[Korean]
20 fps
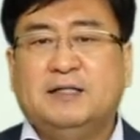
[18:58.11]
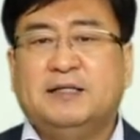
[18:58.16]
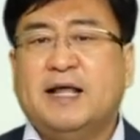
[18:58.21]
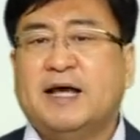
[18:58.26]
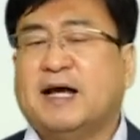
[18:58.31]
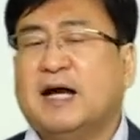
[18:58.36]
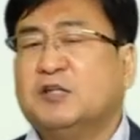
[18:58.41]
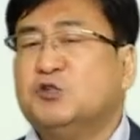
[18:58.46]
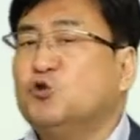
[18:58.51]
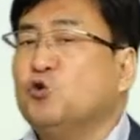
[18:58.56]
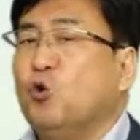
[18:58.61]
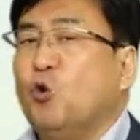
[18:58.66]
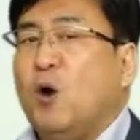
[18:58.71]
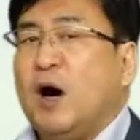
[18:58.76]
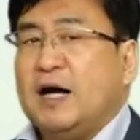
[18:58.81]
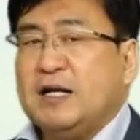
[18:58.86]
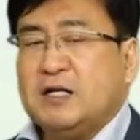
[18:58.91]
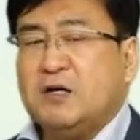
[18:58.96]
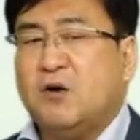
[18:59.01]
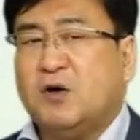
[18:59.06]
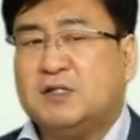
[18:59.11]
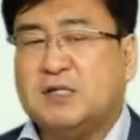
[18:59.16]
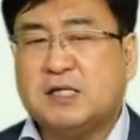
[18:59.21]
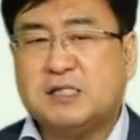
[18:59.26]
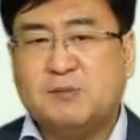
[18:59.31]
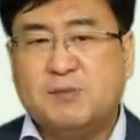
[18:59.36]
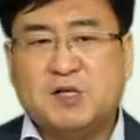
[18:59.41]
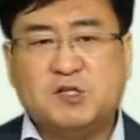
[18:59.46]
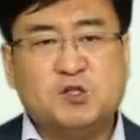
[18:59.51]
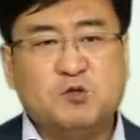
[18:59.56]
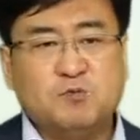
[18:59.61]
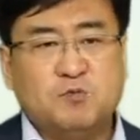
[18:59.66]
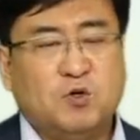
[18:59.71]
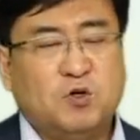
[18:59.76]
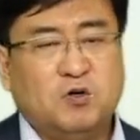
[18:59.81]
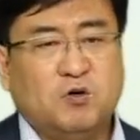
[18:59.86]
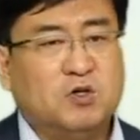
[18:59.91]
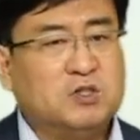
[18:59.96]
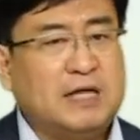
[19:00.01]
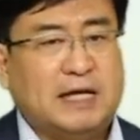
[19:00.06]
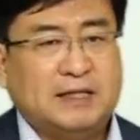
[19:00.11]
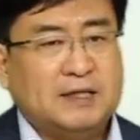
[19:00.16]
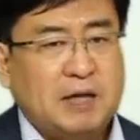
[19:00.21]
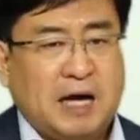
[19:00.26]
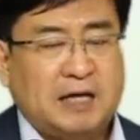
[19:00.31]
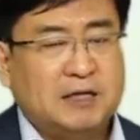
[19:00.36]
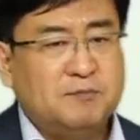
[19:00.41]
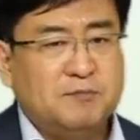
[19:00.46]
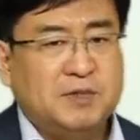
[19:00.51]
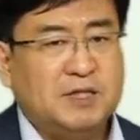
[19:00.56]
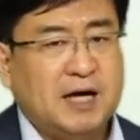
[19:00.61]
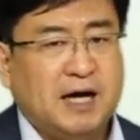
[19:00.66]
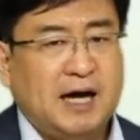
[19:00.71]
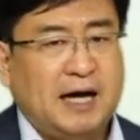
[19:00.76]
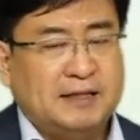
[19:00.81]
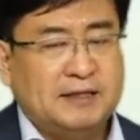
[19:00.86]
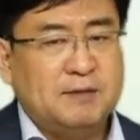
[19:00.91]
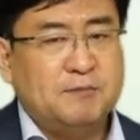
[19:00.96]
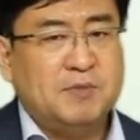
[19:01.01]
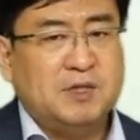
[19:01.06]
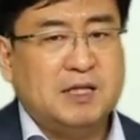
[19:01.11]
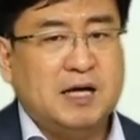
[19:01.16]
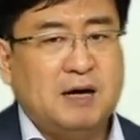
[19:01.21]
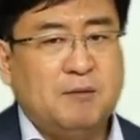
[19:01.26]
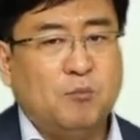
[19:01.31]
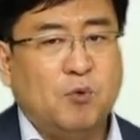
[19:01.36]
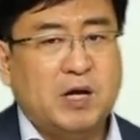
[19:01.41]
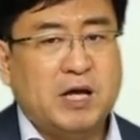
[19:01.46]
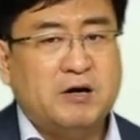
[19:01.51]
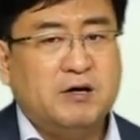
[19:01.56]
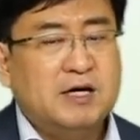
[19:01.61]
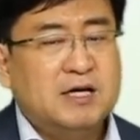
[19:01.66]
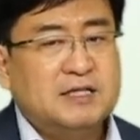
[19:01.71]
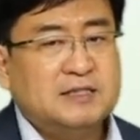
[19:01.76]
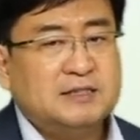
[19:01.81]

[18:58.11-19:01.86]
내가 좋아하는 것에서만 승부하는 것은 아닙니다. 안 됩니다. 뭐래요?